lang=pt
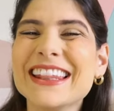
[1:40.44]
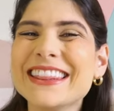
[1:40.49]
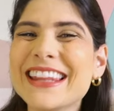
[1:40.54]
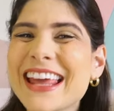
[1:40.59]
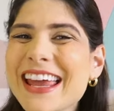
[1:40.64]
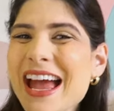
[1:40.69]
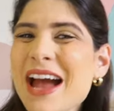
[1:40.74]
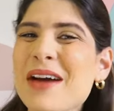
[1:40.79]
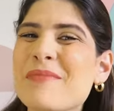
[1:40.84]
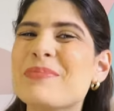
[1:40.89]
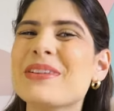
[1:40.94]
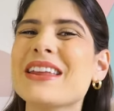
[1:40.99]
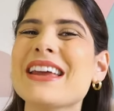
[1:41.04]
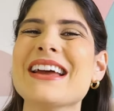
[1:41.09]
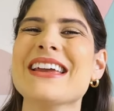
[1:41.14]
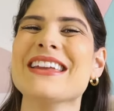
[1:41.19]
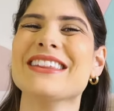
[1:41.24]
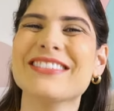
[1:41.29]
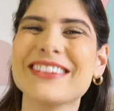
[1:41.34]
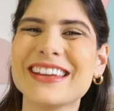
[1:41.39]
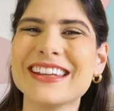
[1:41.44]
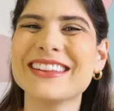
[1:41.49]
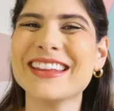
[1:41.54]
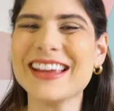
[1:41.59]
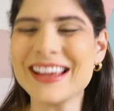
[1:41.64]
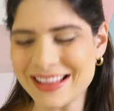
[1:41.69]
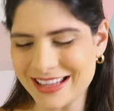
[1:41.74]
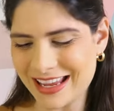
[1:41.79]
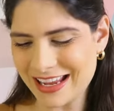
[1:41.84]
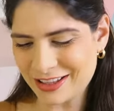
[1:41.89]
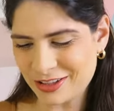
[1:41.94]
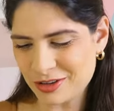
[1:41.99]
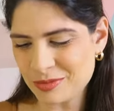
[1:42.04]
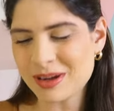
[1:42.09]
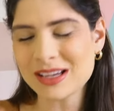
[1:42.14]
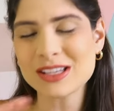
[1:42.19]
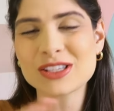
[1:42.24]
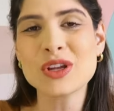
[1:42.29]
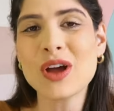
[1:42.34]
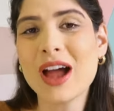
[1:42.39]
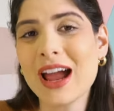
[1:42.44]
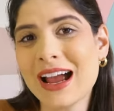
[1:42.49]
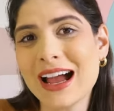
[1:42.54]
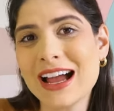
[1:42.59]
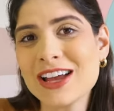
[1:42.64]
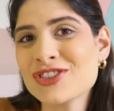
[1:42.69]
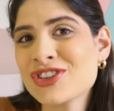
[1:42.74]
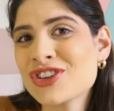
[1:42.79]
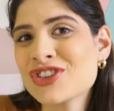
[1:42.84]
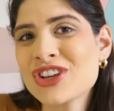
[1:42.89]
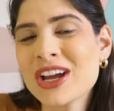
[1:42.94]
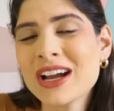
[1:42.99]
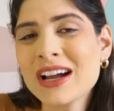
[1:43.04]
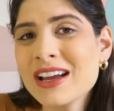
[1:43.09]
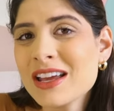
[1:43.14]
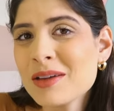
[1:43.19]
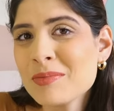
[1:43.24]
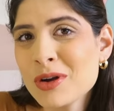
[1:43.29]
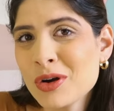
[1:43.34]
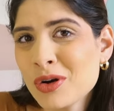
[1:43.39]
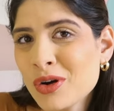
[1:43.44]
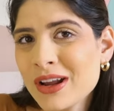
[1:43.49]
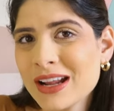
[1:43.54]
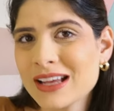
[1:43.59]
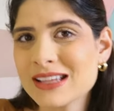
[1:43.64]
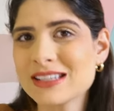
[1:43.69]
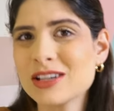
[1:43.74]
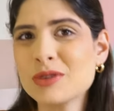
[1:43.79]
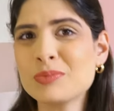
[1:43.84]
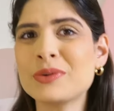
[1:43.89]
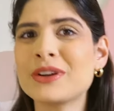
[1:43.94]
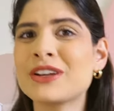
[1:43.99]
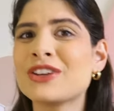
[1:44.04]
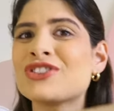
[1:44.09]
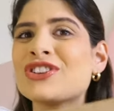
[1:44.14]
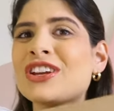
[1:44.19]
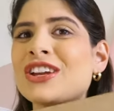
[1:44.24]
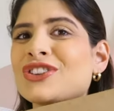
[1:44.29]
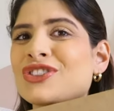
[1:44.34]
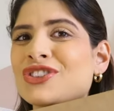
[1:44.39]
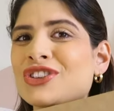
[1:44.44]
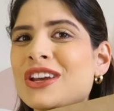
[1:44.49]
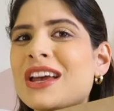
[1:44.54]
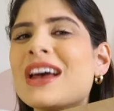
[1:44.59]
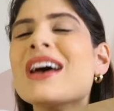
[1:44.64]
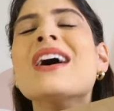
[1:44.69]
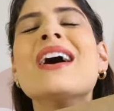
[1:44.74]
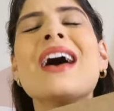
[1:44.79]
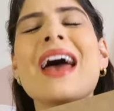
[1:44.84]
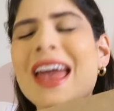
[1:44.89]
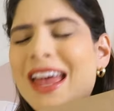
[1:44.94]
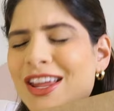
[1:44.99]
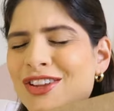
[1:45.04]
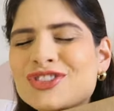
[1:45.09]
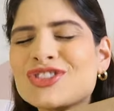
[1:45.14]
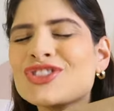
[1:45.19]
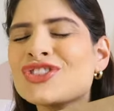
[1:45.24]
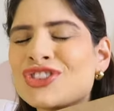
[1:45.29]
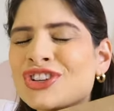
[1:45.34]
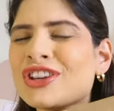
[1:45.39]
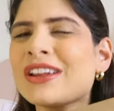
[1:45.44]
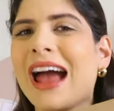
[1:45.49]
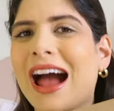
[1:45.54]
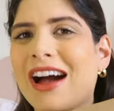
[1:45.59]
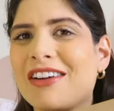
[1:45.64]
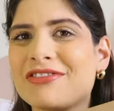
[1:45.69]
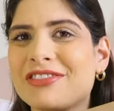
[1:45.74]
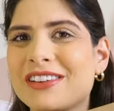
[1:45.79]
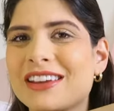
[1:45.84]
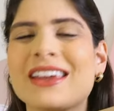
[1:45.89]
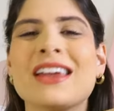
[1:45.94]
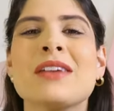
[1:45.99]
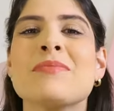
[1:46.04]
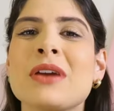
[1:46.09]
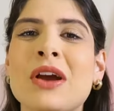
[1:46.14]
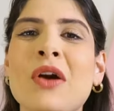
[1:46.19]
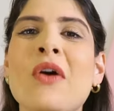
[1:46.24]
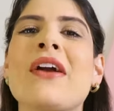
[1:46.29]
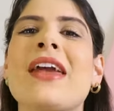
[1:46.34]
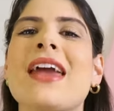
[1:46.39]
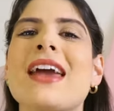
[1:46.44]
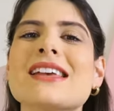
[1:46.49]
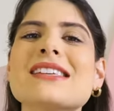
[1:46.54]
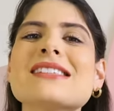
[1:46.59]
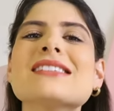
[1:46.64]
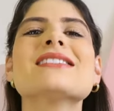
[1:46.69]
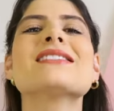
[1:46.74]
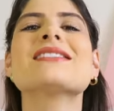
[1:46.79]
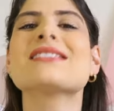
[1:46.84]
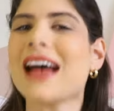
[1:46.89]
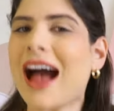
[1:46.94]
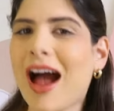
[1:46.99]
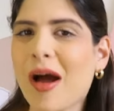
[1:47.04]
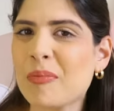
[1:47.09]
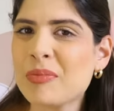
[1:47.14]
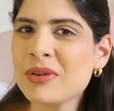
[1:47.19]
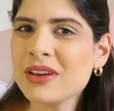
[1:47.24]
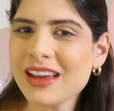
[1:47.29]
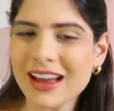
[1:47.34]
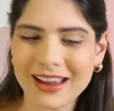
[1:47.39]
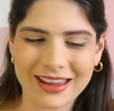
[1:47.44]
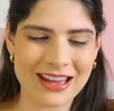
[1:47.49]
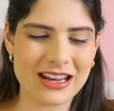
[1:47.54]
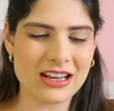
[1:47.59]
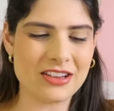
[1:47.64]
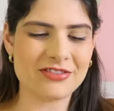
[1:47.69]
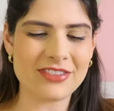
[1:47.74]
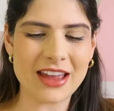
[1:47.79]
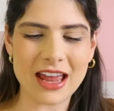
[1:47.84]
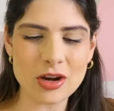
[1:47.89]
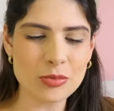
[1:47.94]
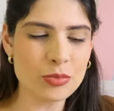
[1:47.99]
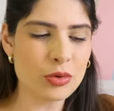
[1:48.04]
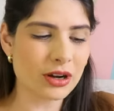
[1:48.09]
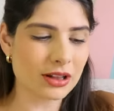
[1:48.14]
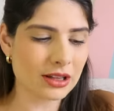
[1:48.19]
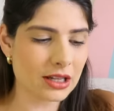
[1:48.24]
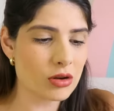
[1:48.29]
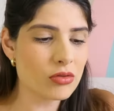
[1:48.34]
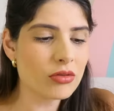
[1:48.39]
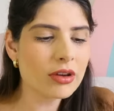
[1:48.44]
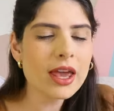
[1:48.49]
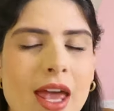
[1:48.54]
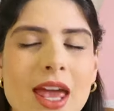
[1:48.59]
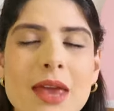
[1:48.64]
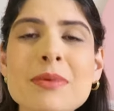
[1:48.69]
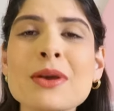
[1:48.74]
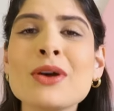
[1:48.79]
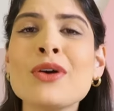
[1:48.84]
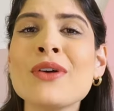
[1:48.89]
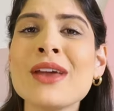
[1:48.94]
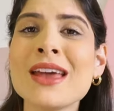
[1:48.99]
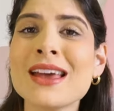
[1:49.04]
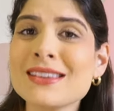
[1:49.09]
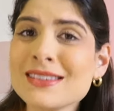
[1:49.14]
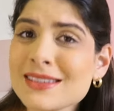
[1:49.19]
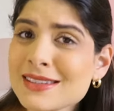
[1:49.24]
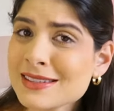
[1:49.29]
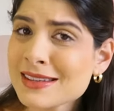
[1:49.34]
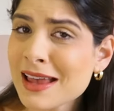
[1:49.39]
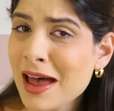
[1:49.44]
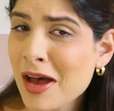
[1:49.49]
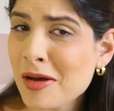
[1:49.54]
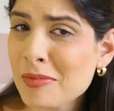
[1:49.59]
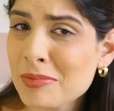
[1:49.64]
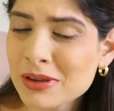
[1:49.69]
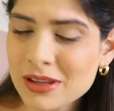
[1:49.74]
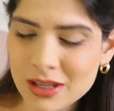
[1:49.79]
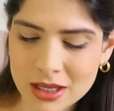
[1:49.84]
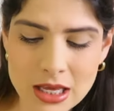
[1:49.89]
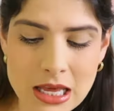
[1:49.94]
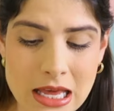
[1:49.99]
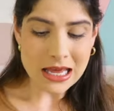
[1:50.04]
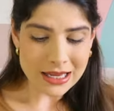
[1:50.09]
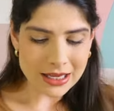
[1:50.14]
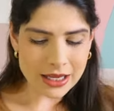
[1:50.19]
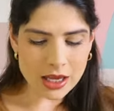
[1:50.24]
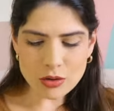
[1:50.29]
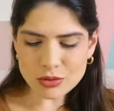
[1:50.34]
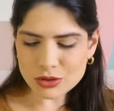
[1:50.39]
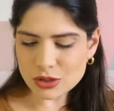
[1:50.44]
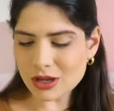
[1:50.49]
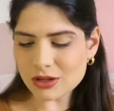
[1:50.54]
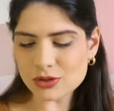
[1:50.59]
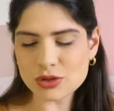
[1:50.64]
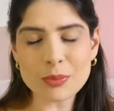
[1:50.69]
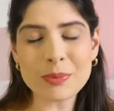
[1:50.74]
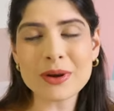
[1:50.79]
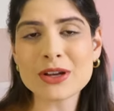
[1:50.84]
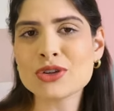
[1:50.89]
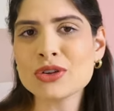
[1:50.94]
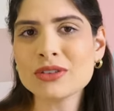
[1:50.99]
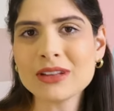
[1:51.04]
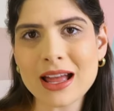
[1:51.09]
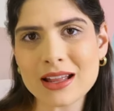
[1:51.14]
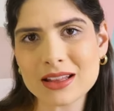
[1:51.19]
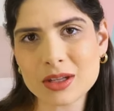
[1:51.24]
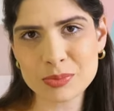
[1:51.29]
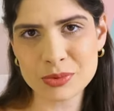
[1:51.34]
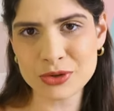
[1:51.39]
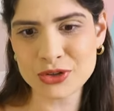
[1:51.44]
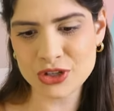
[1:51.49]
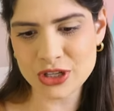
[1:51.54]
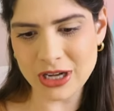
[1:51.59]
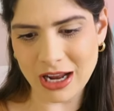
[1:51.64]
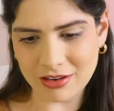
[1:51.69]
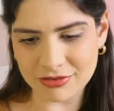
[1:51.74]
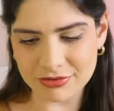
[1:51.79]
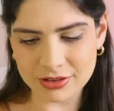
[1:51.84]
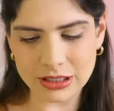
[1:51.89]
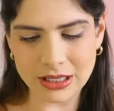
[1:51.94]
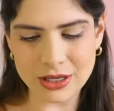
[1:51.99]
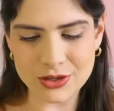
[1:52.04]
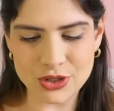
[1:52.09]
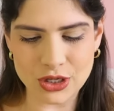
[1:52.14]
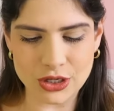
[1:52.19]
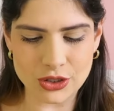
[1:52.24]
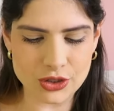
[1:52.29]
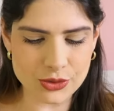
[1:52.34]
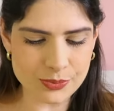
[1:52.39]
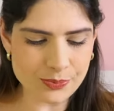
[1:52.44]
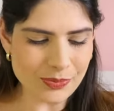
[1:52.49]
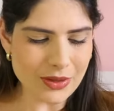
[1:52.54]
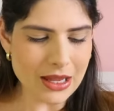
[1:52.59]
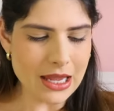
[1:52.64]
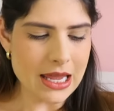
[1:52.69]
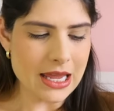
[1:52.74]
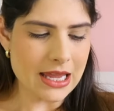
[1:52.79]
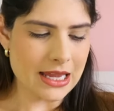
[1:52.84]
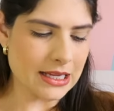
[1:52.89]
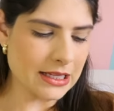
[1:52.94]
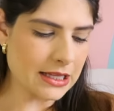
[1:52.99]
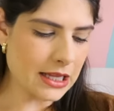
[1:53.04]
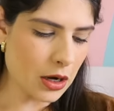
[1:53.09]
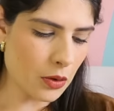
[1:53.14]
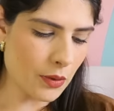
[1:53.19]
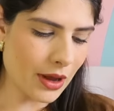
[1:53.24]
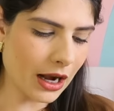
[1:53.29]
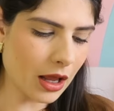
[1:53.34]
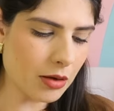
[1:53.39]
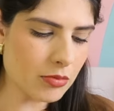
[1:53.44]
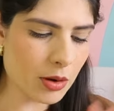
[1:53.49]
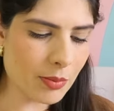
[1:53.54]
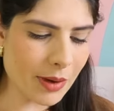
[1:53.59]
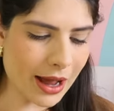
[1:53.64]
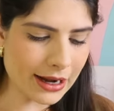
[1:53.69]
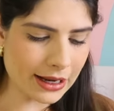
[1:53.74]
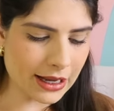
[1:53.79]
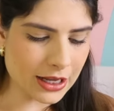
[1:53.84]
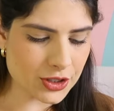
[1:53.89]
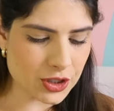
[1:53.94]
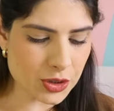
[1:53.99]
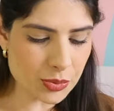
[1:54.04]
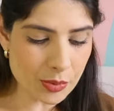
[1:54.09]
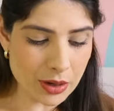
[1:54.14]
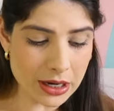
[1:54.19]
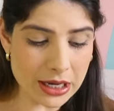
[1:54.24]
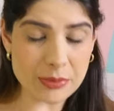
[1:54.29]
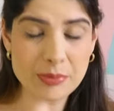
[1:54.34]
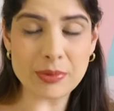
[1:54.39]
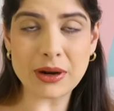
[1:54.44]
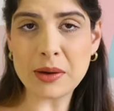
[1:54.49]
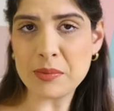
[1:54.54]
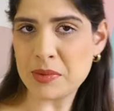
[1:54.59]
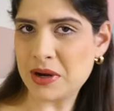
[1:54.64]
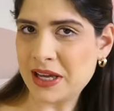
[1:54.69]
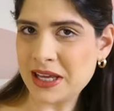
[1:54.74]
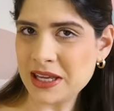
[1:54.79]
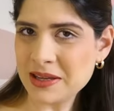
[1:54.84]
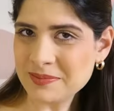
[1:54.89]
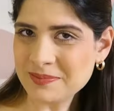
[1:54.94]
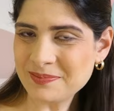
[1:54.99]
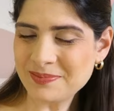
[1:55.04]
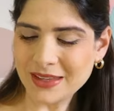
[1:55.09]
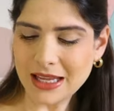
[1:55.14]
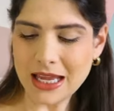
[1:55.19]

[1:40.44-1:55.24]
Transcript: Nem abri ainda o que tem dentro, mas só a caixa já ganha meu coração, porque, gente, é de girafa. E quem me conhece sabe, aquele velho bordão, quem me conhece sabe que eu sou apaixonada por girafa, né, gente? Então ela é minha marca de mãe pra mãe.